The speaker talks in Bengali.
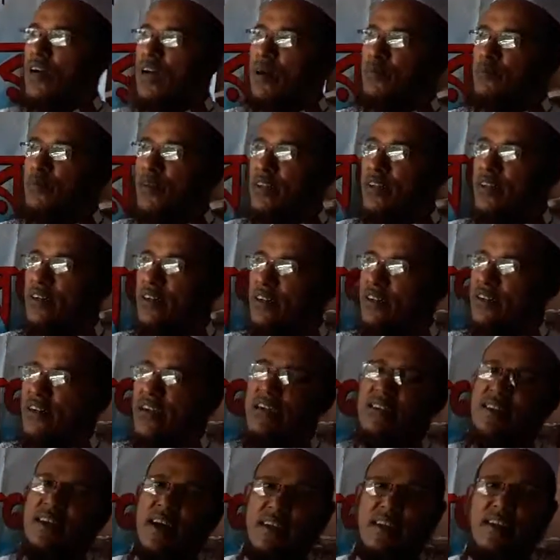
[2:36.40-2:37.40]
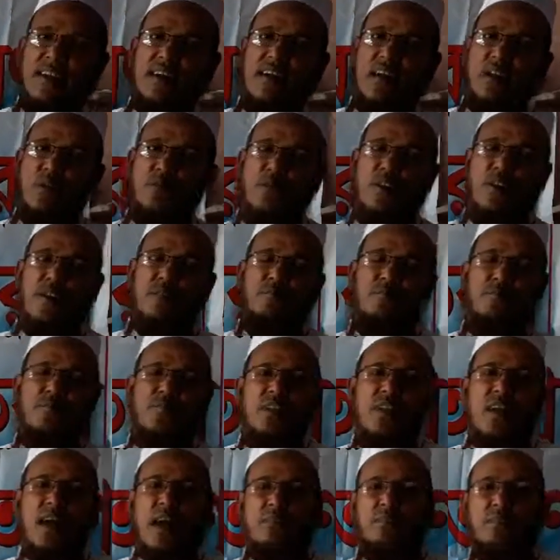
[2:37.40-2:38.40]
আপনাদের এই দানের কারণে
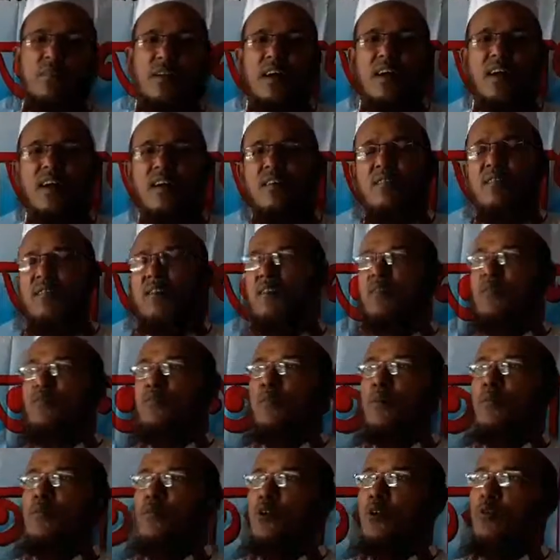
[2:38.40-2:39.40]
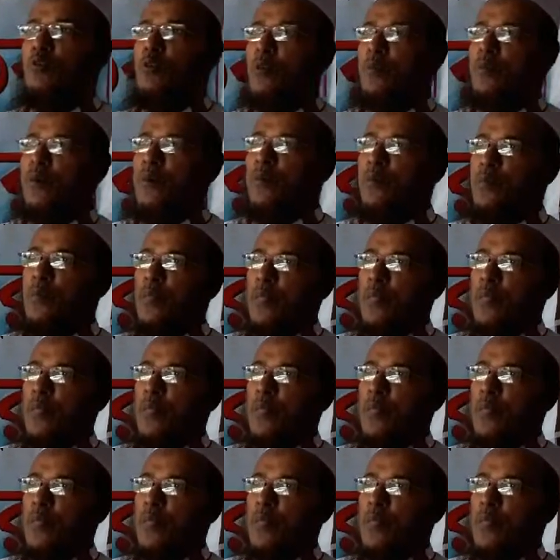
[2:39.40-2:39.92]
আপনারা বিভিন্নভাবে